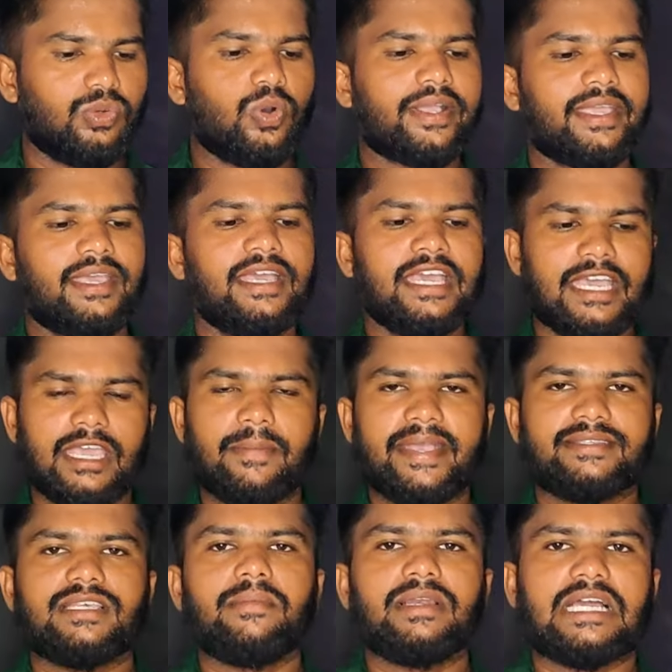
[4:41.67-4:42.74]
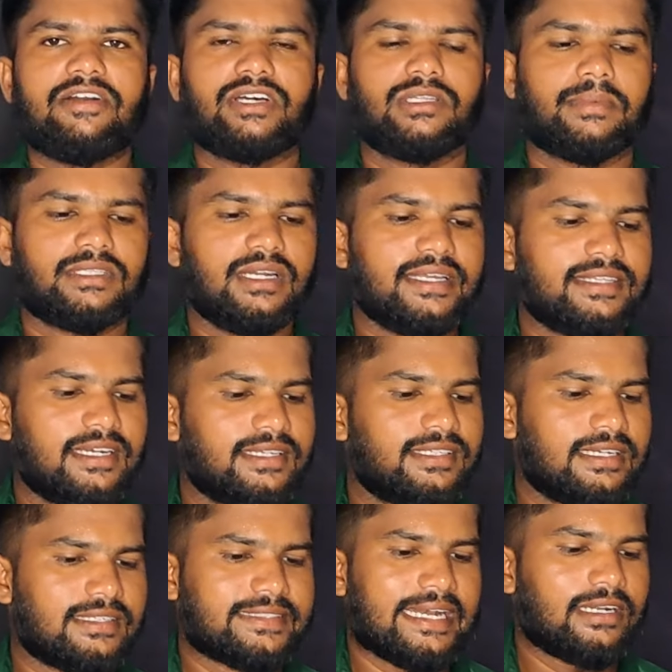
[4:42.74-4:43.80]
ஓகே இப்போ எக்ஸாம்பிளுக்காக வந்து பார்த்தீங்கன்னா
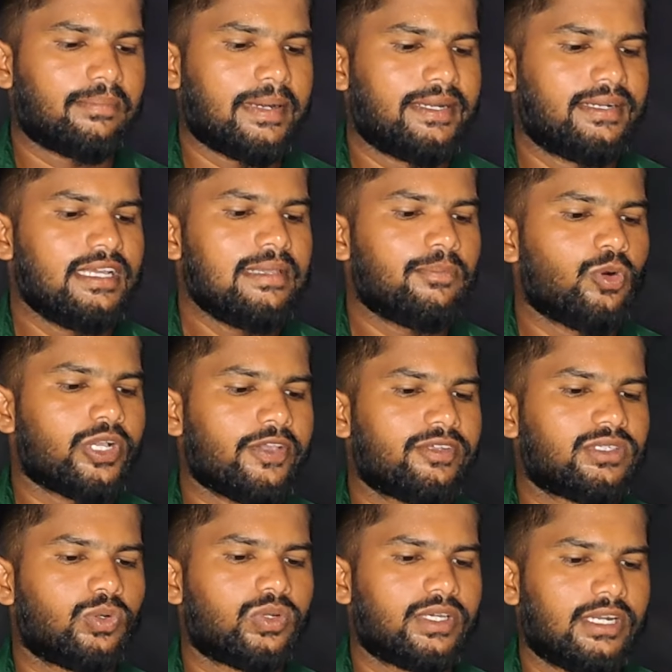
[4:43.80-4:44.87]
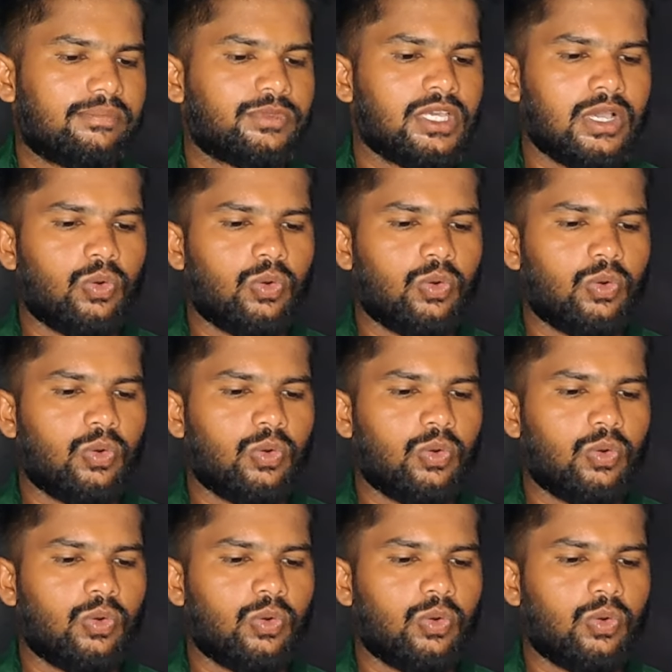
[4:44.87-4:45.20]
இதுலேருந்து நான் செலக்ட் பண்ணிட்டேன் இப்போ ஓகே வந்து கொடுக்குறேன்